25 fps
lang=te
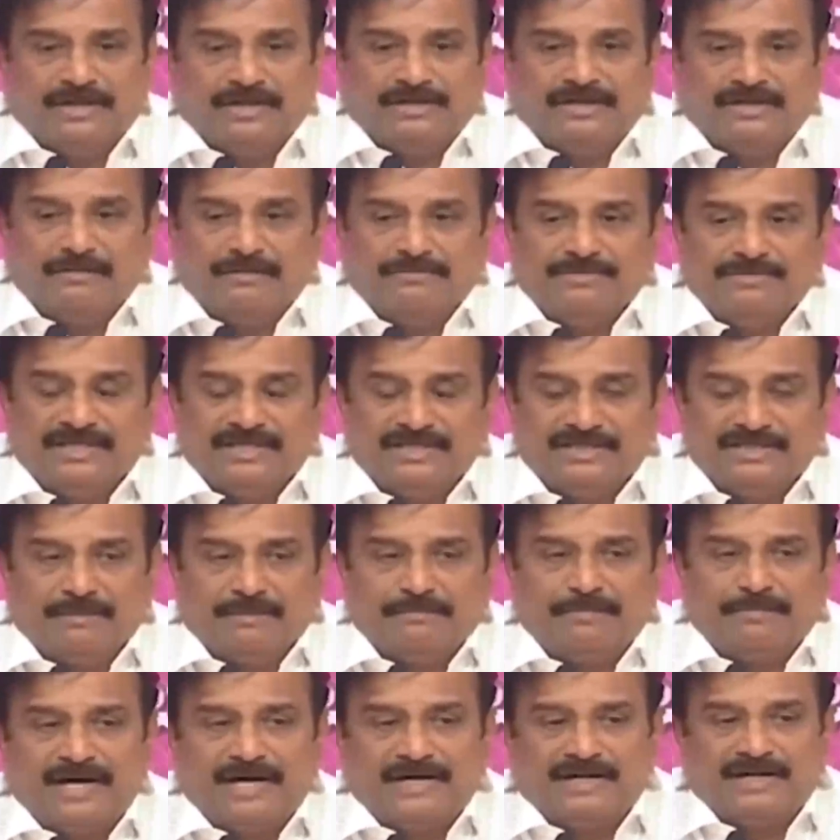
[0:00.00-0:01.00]
బదనాం చేసి
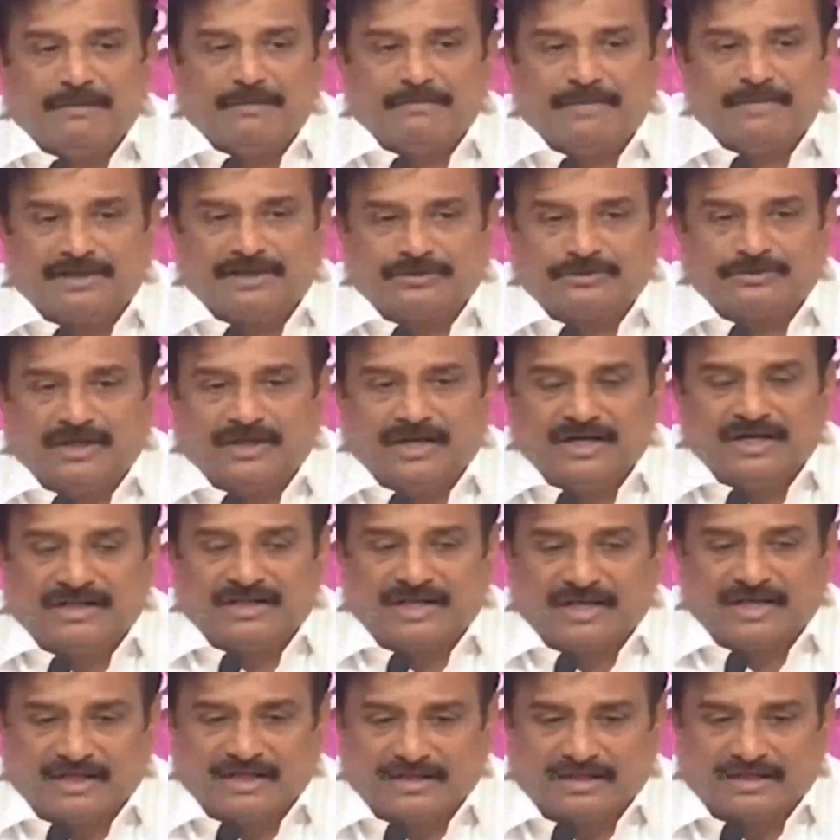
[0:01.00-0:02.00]
పార్టీలు
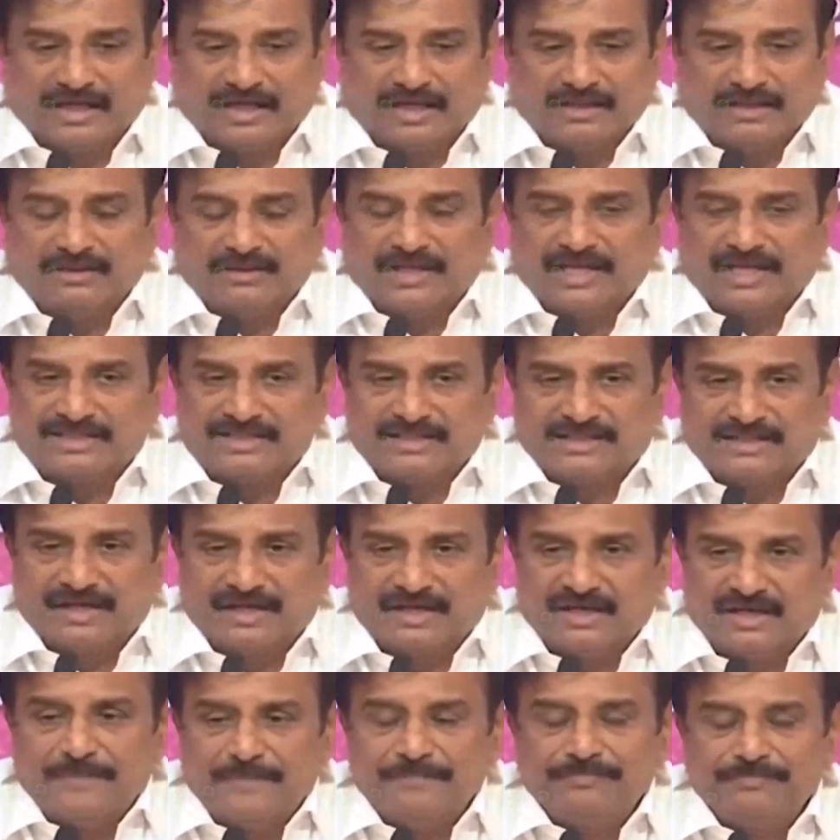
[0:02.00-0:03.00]
మారుతుండనేది కరెక్ట్ కాదు
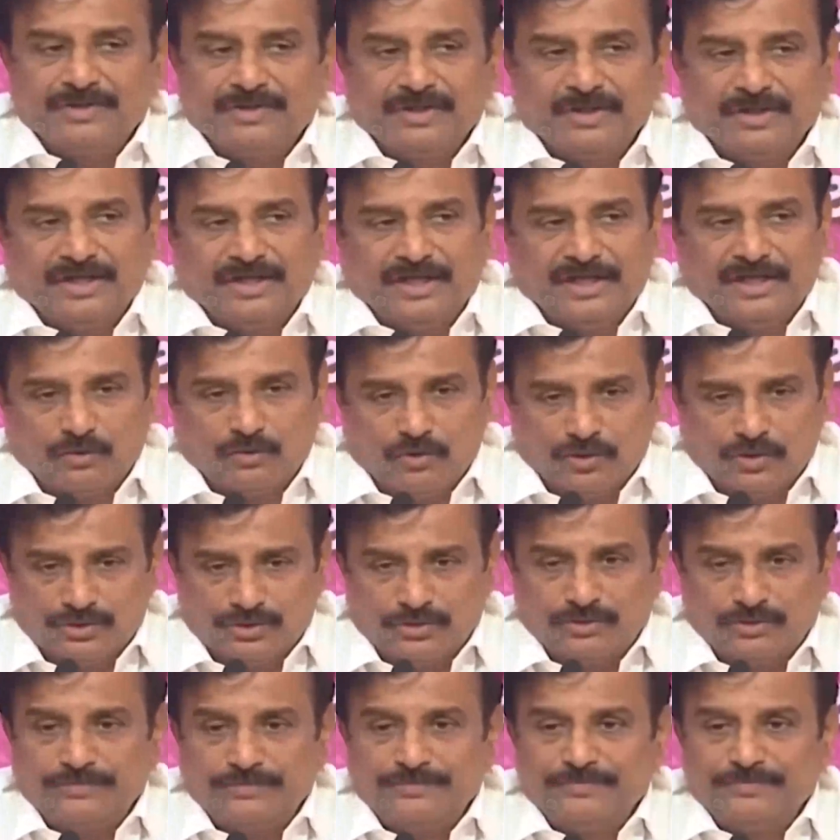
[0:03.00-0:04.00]
ఖచ్చితంగా ఈ
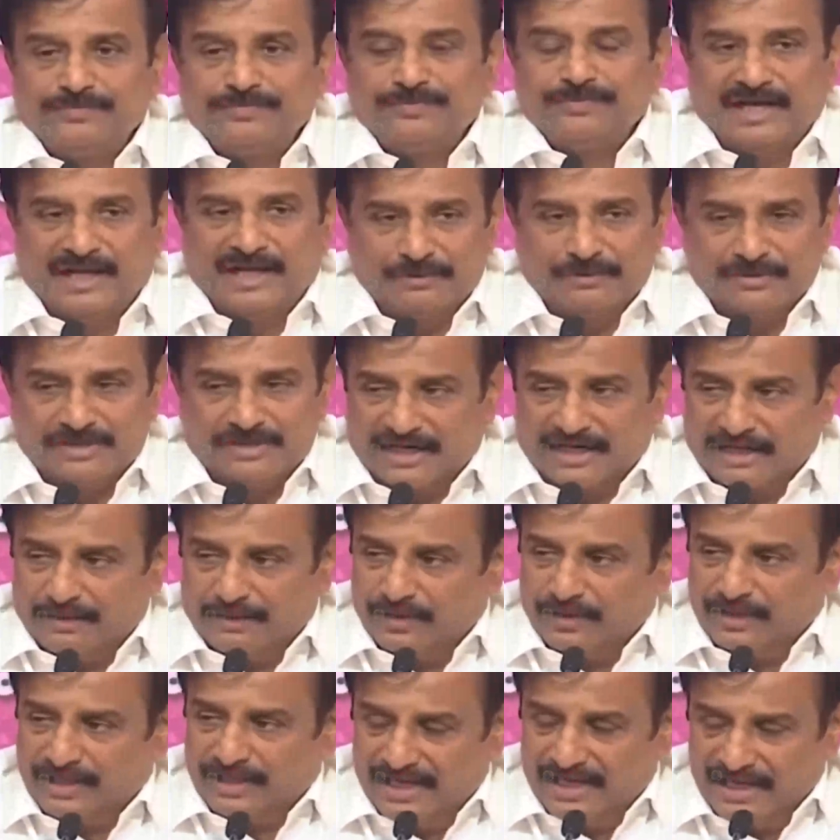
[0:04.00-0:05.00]
రోజు రేపు
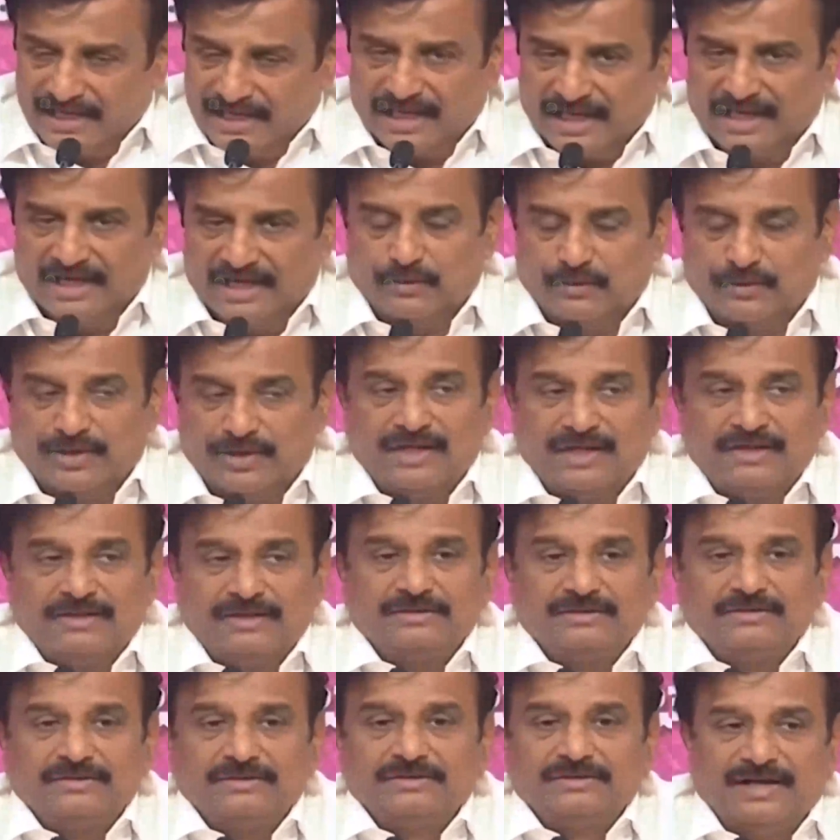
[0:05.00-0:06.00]
జరగబోయే ఎన్నికల్లో కూడా
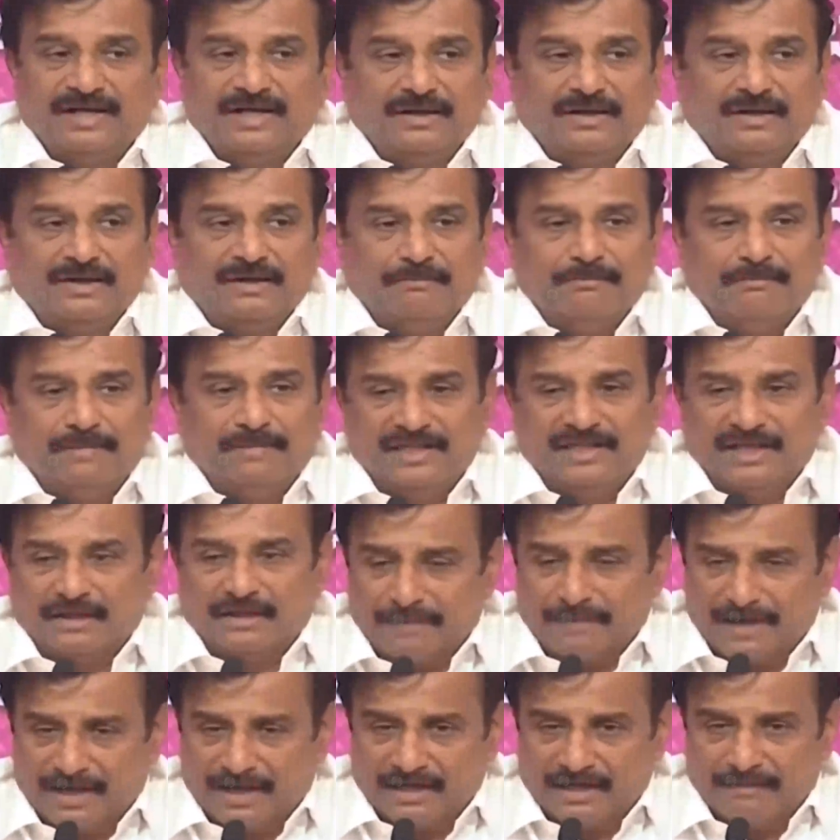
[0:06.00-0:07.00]
మరి మెదక్
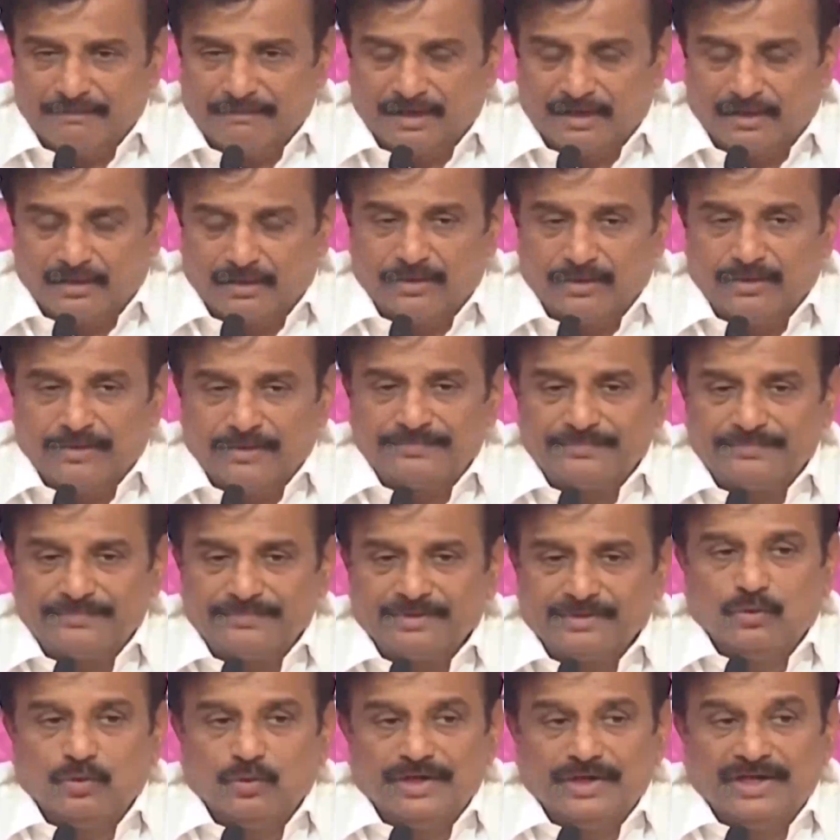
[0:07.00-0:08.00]
పార్లమెంట్లో
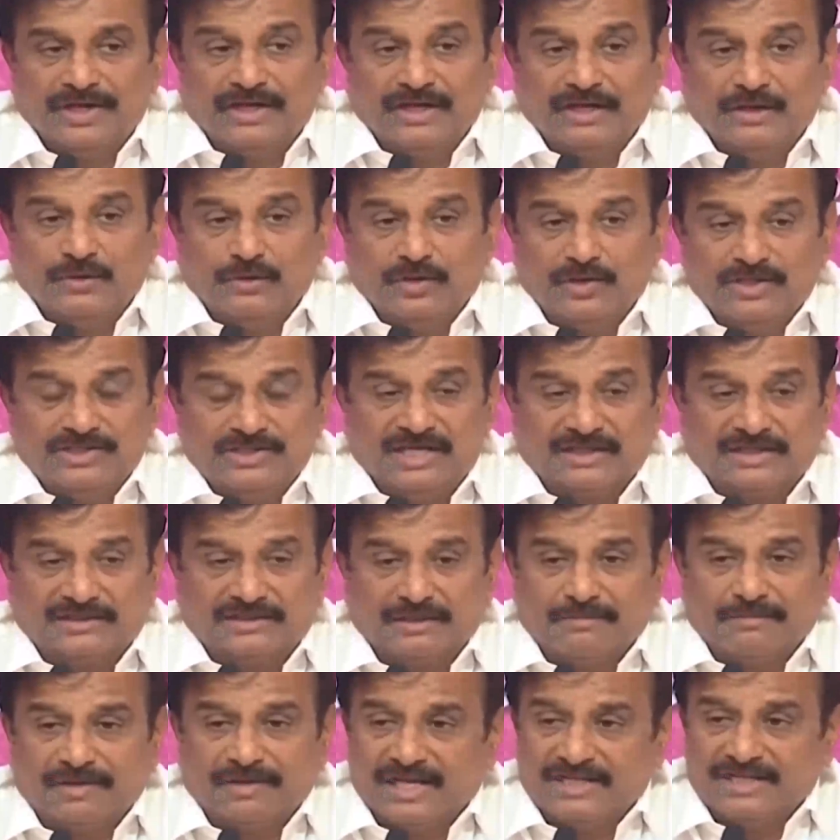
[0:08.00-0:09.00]
నూటికి నూరు
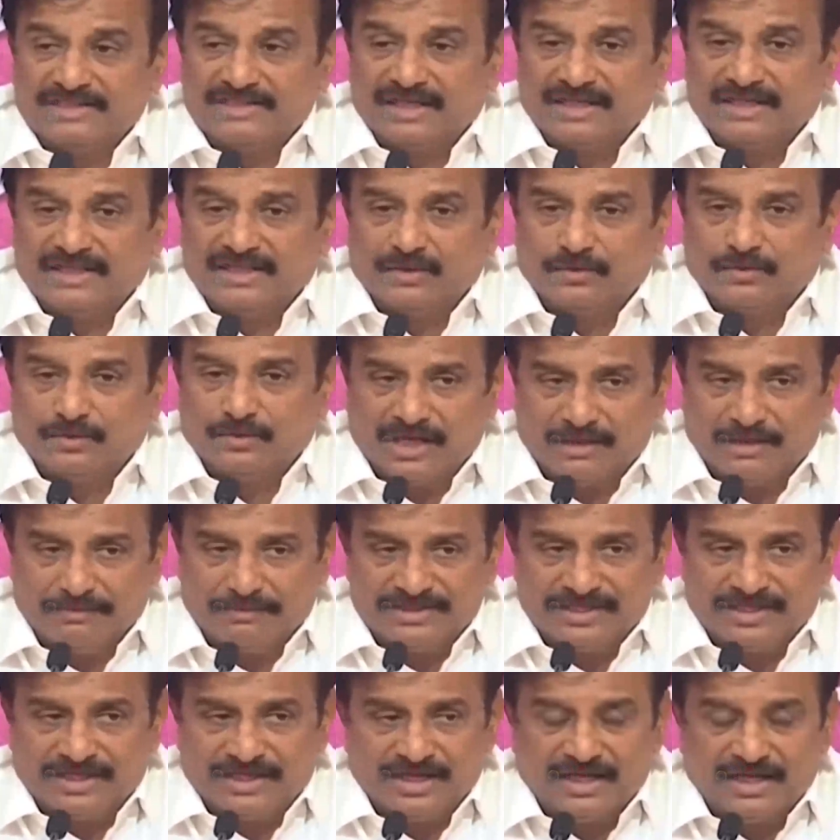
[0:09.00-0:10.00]
శాతం గెలిచేది గులాబీ
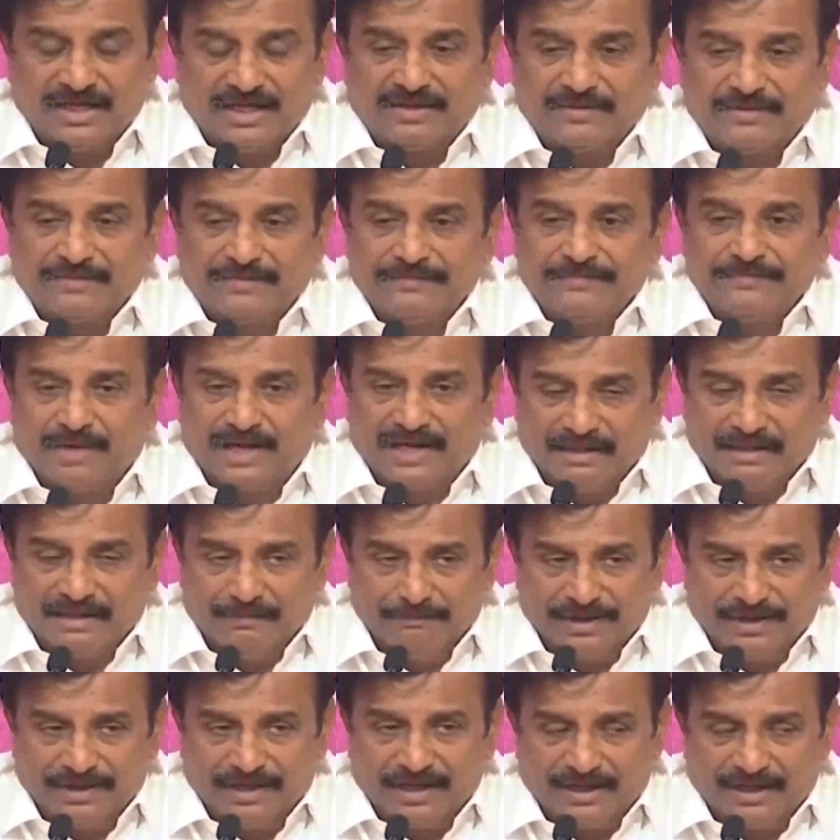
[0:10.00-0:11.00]
జెండా మా
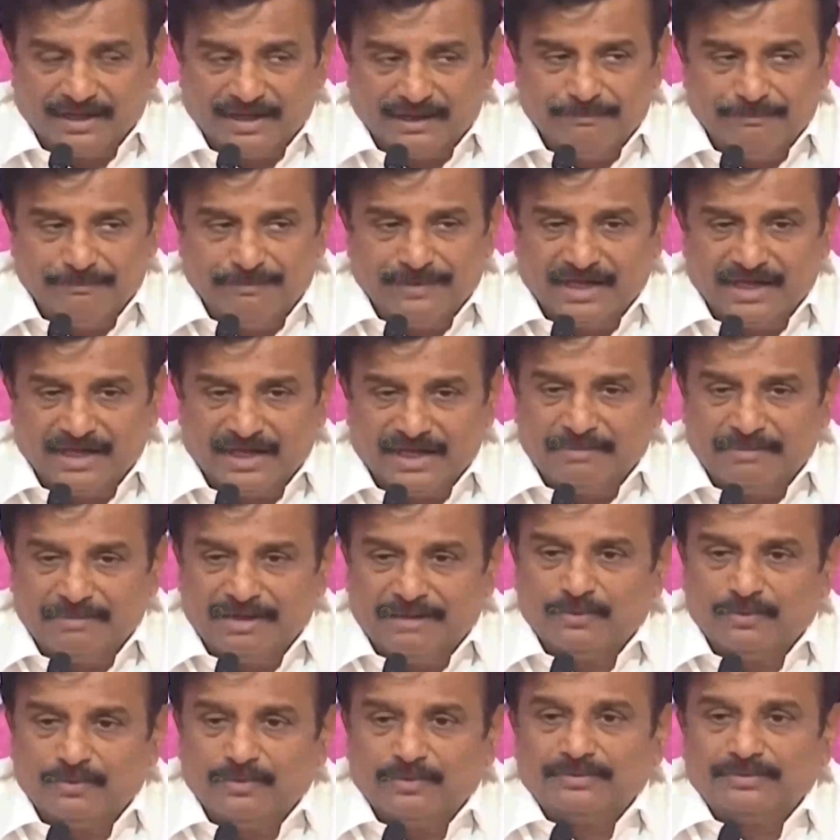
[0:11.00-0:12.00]
ఎంపీగా ఎంపీగా
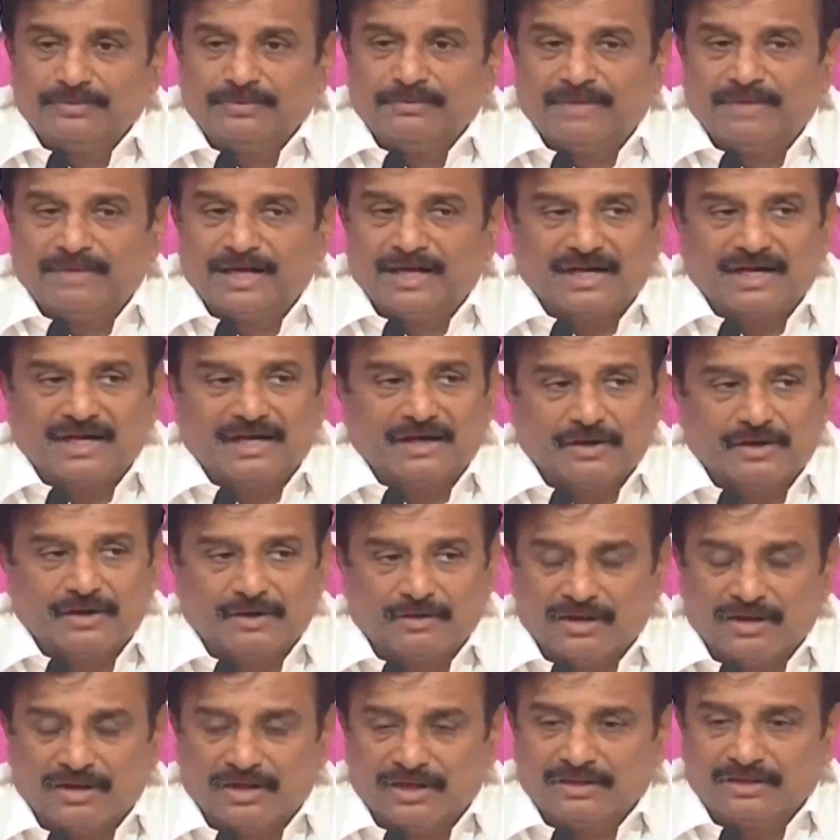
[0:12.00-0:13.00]
మేము మా
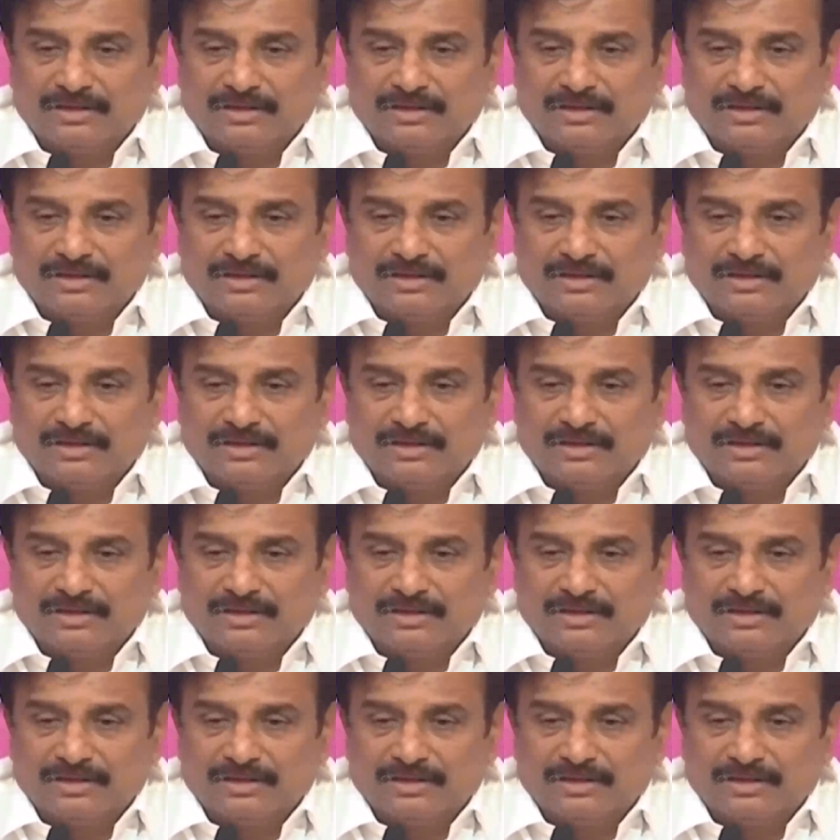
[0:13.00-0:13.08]
గౌరవ